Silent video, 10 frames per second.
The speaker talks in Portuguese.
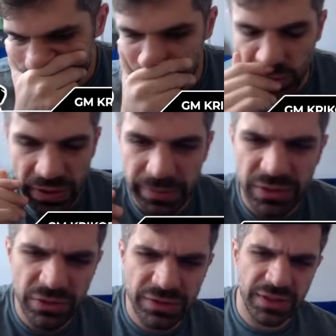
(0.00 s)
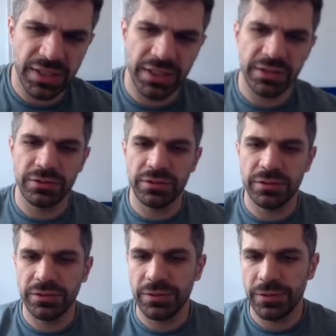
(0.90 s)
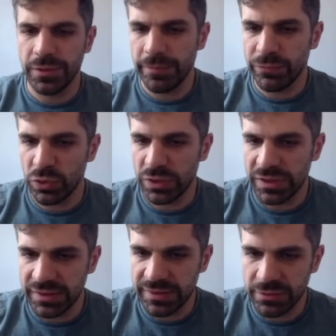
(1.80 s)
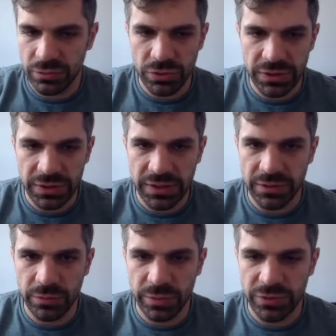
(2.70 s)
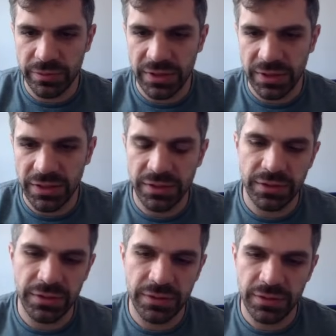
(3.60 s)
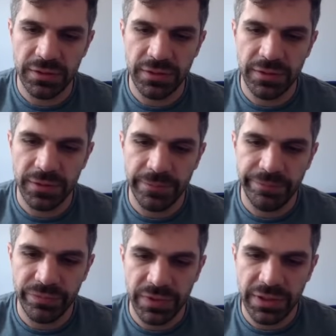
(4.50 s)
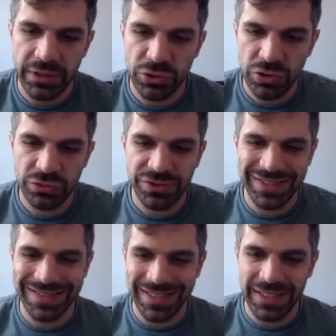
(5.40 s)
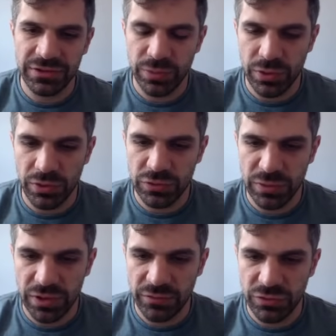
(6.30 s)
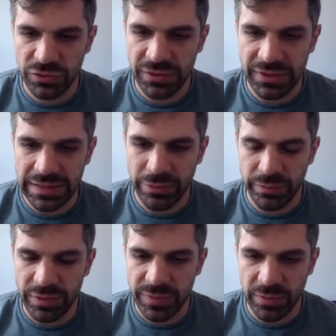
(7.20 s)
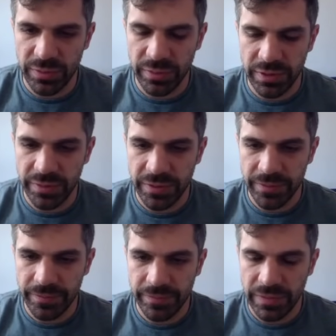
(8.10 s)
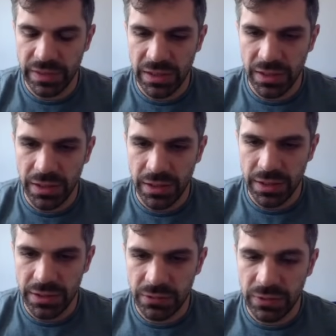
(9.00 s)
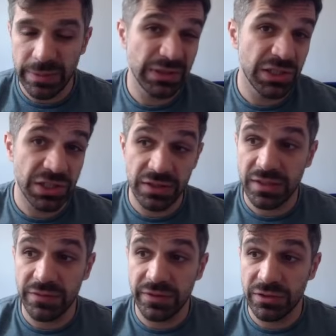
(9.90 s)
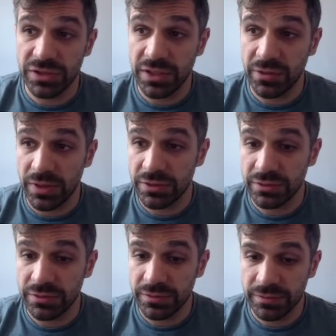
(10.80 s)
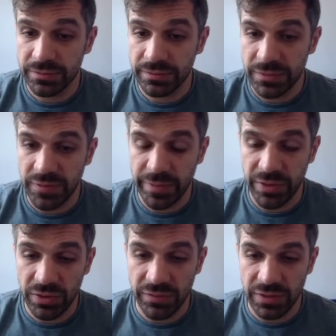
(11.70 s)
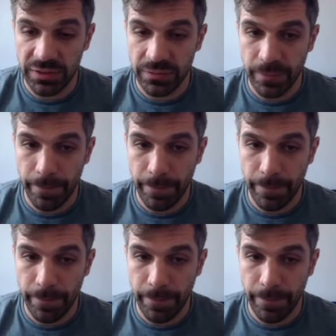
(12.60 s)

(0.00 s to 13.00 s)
Eu tenho B2, né, caindo. Torre tá em C1, torre tá em B1. Posso tomar aqui, né? E eu jogo C3 no próximo, né? Eu vou sustentar meu bispo, que é o problema. Não era pra ter tirado esse cavalo de D4. Tava bem o cavalo.